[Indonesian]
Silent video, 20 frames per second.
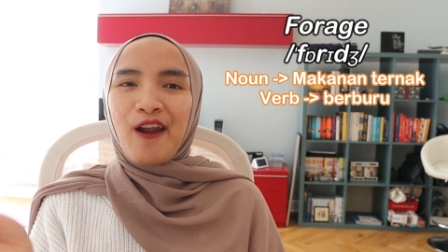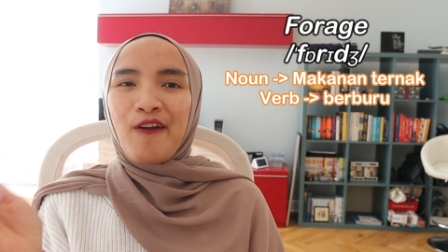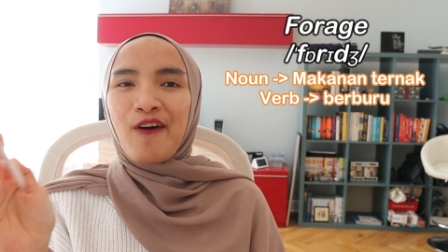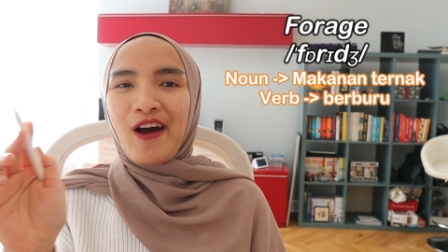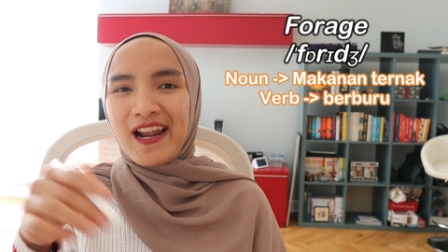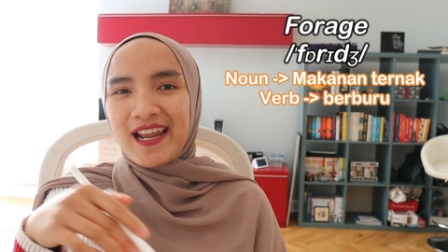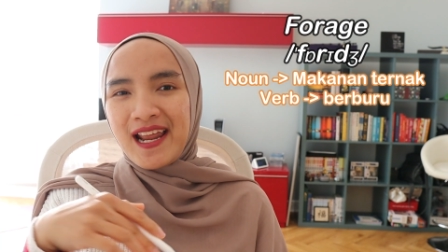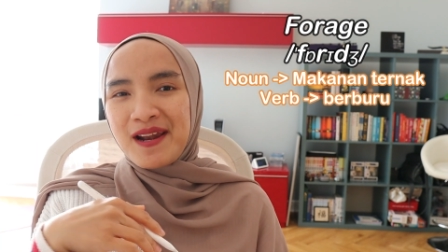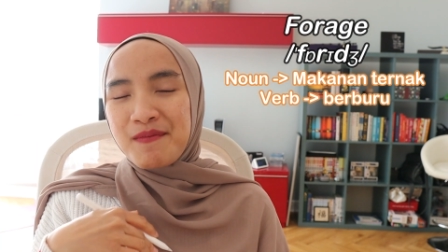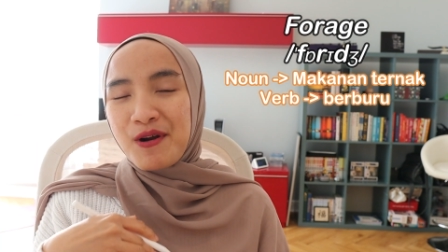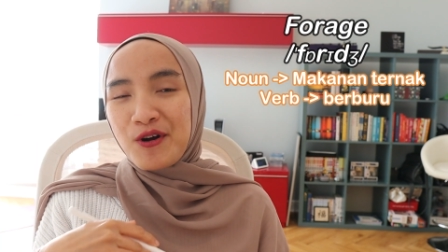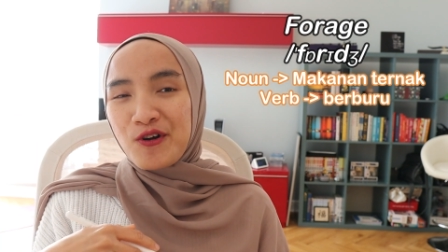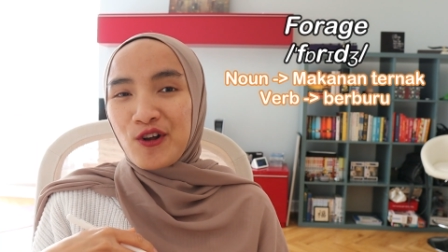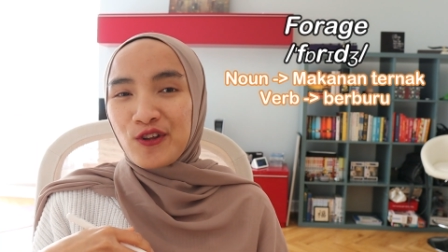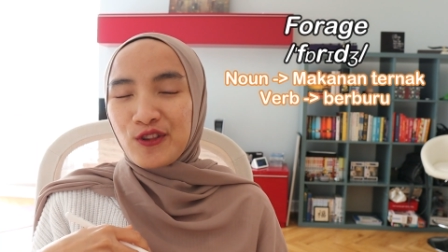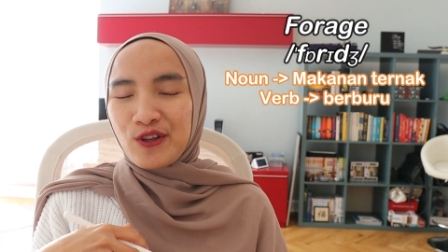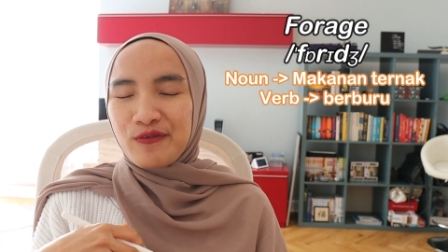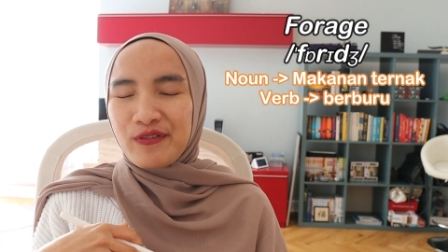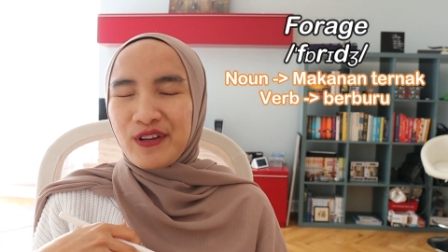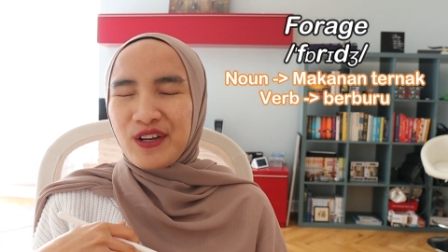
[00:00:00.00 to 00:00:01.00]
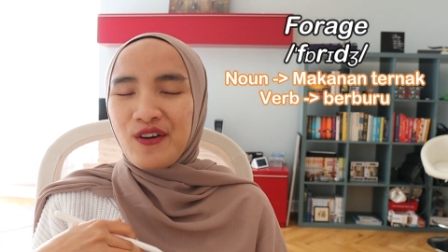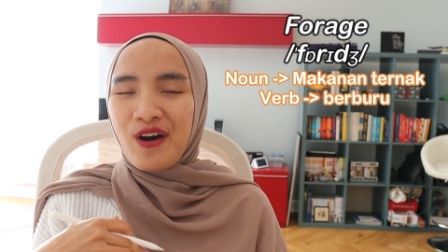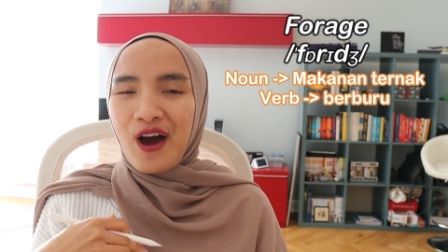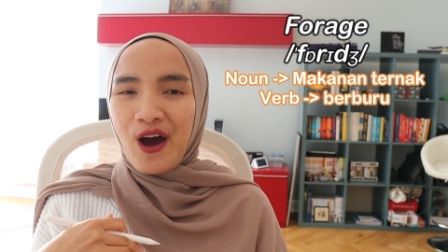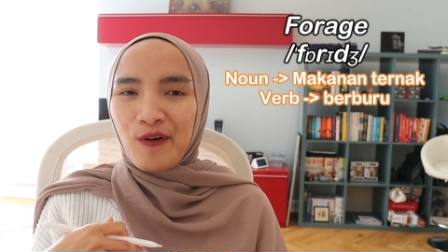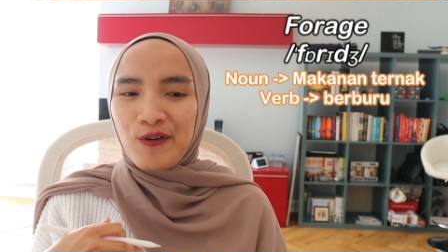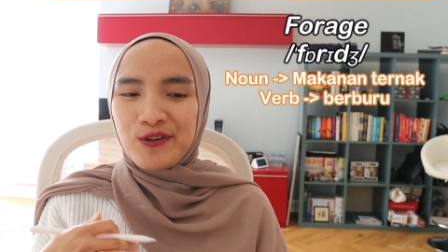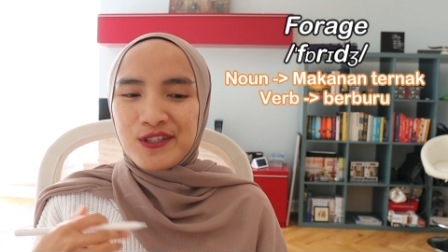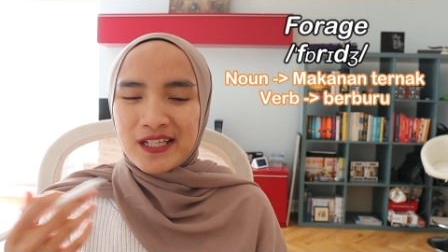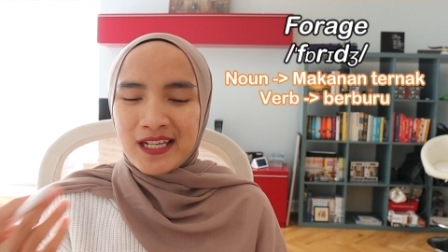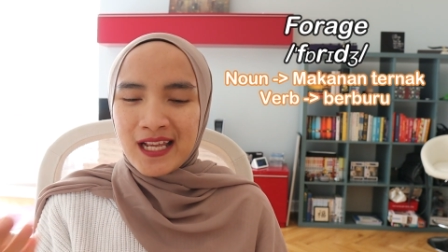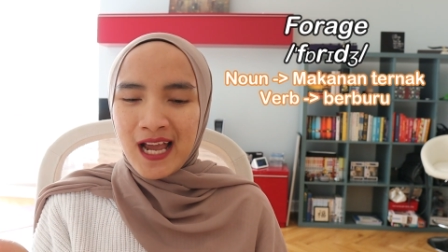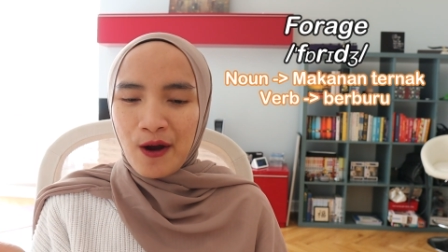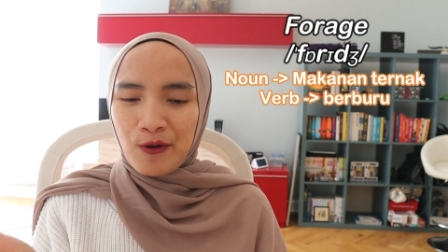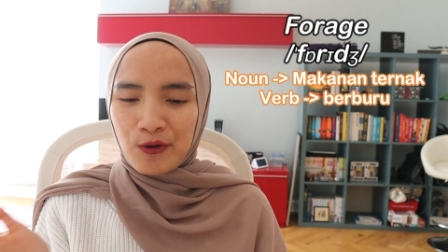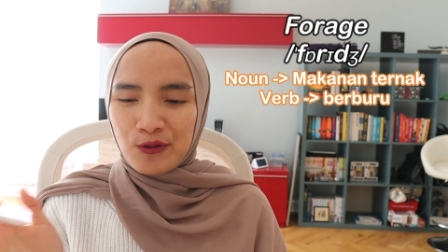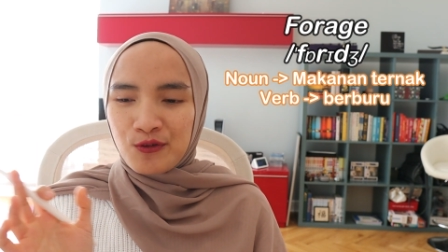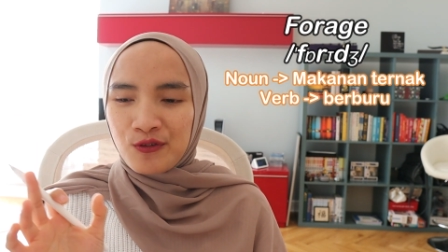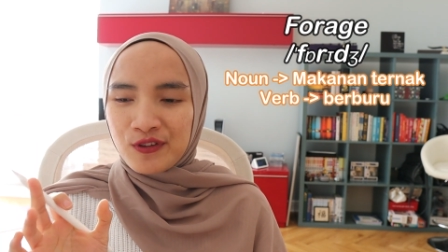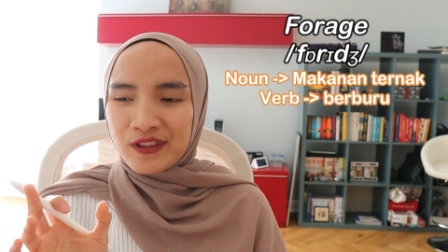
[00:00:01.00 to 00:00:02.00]
kalau kalian baru nonton video aku jadi
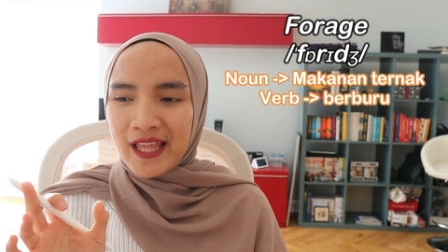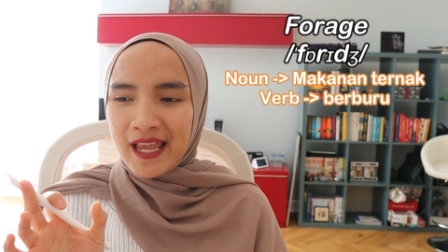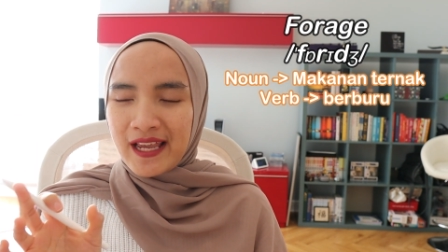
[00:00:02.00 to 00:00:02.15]
aku tuh